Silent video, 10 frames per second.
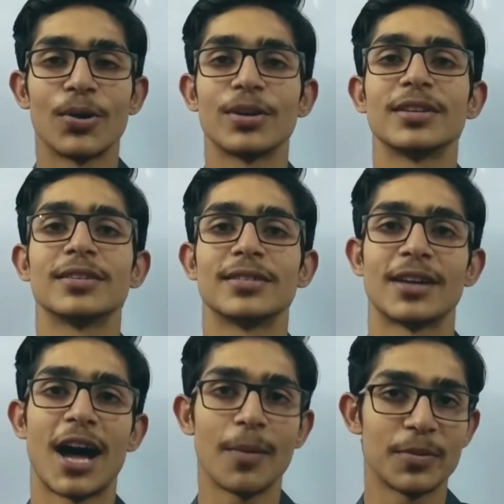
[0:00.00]
और
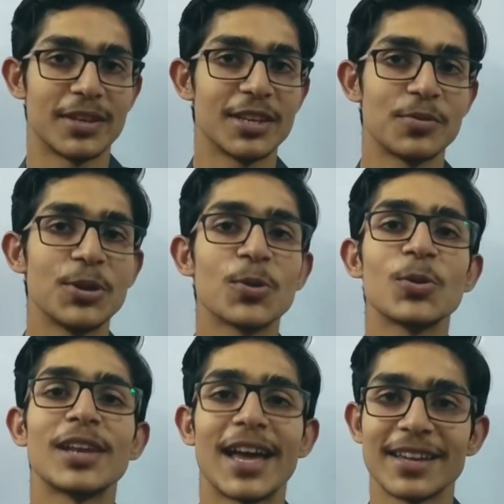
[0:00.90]
आप इस वीडियो
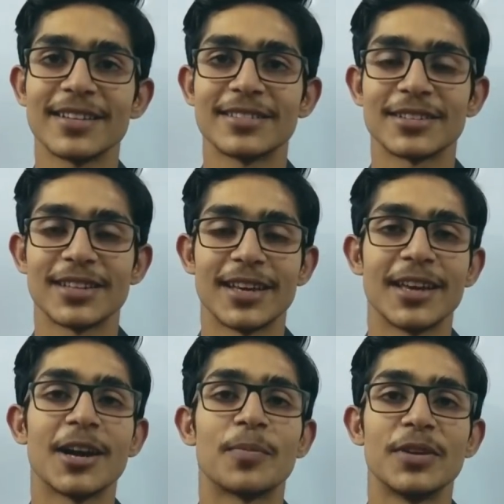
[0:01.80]
को लाइक कर सकते
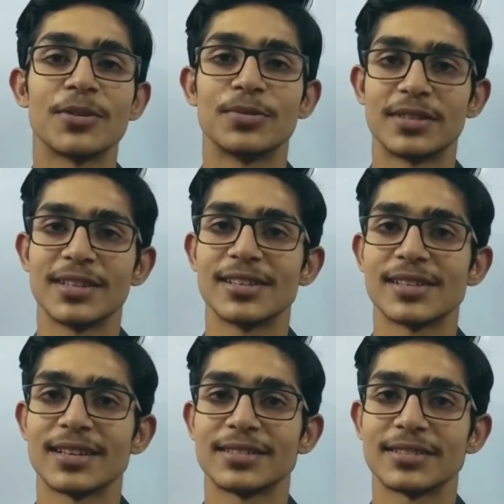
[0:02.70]
हैं अपनी खुशी
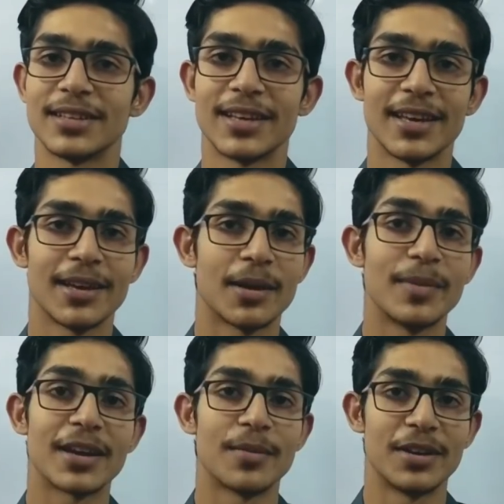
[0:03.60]
जता सकते हैं
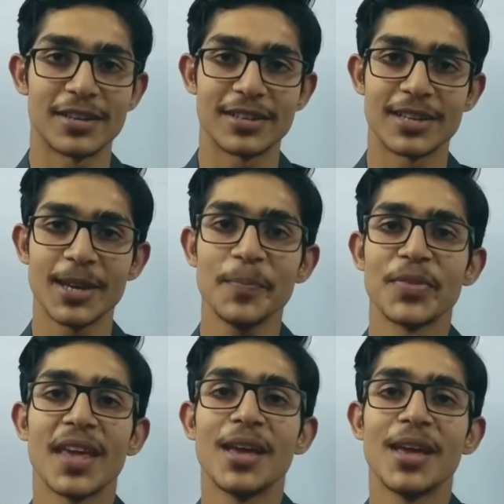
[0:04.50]
हमें कमेंट करके